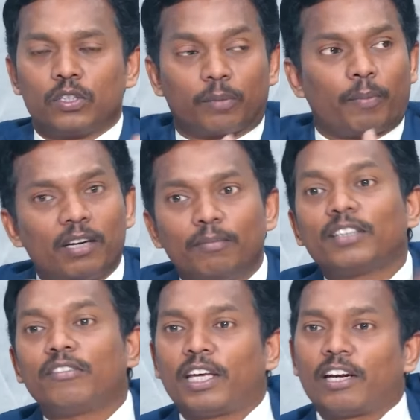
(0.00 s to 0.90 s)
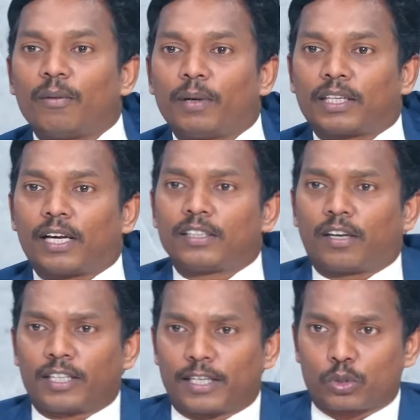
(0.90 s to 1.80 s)
సో మనం మాత్రం వేరేలా
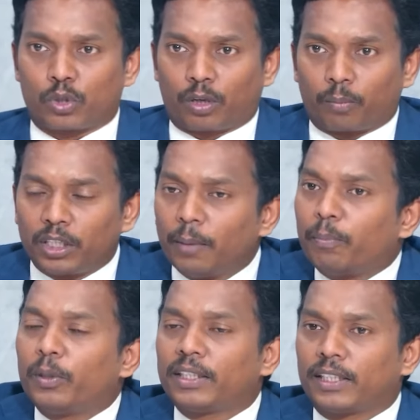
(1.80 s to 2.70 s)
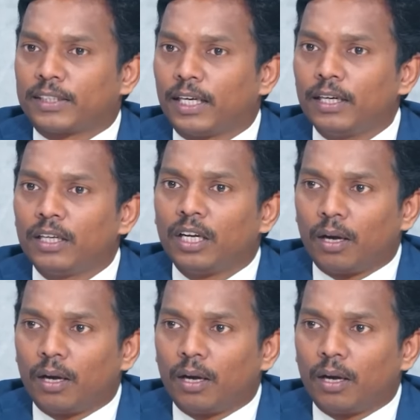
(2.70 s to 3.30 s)
బతకాలని ట్రై చేస్తుంటాం ఎప్పుడైతే సార్